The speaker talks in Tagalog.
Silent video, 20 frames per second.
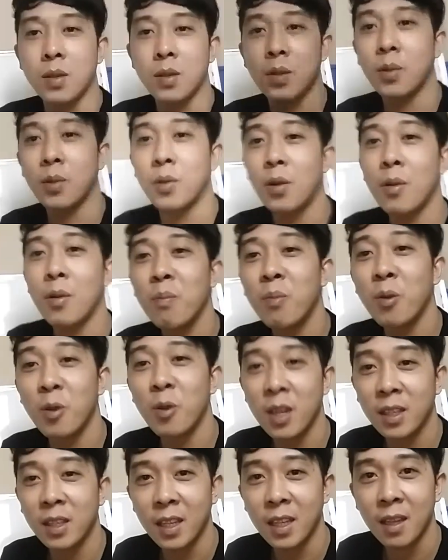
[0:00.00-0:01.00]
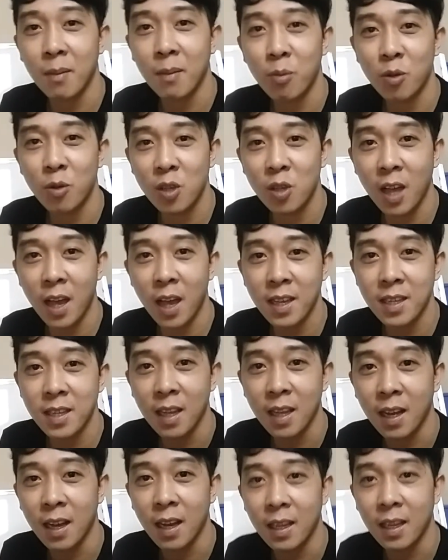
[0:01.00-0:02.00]
So doon po nagtatapos
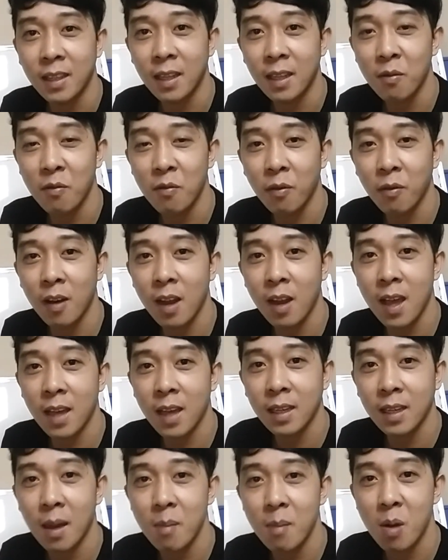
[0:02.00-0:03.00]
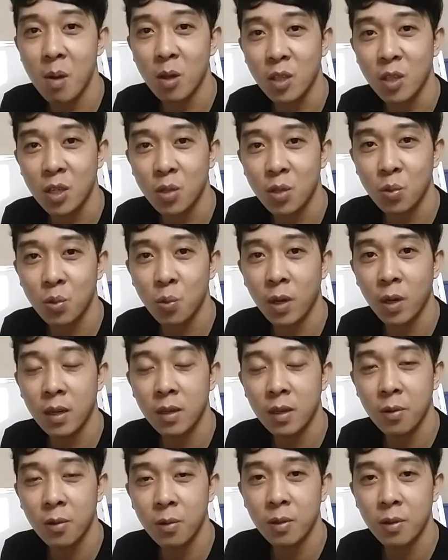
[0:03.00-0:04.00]
guys ang ating vlog about sa
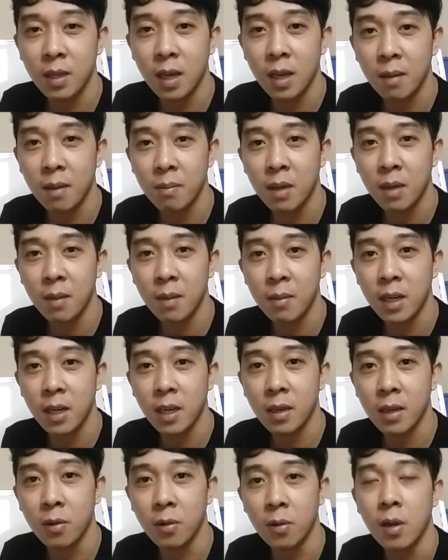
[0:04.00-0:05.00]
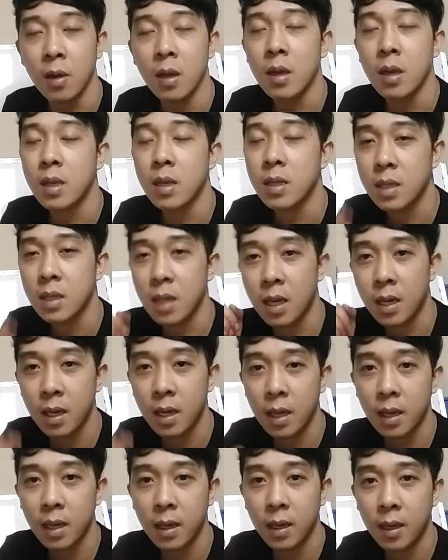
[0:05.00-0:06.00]
sweldo ng mga marino.
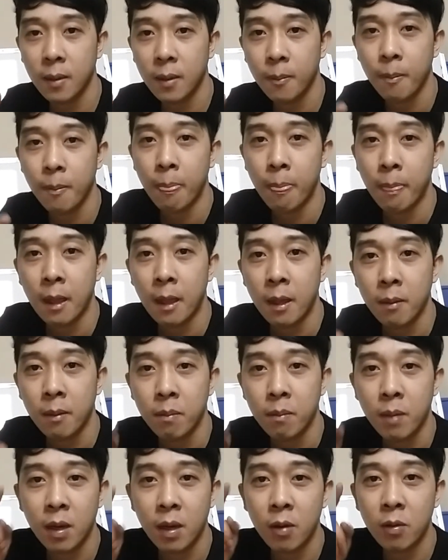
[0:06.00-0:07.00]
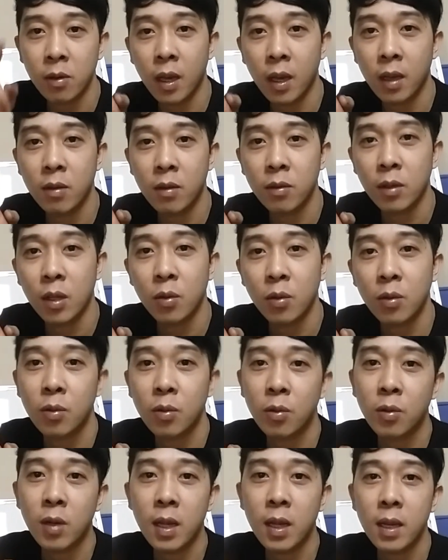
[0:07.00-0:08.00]
Sana'y meron kayong
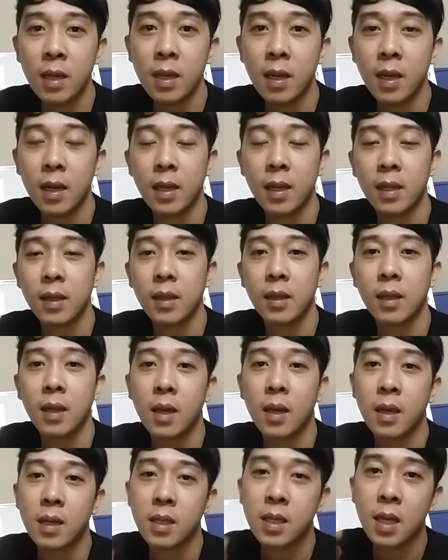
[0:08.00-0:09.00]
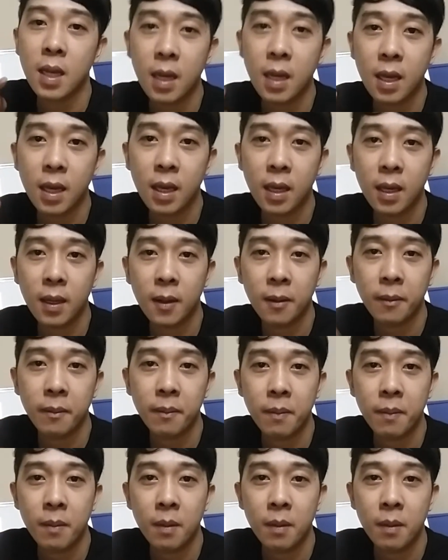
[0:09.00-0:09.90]
natutunan at sana'y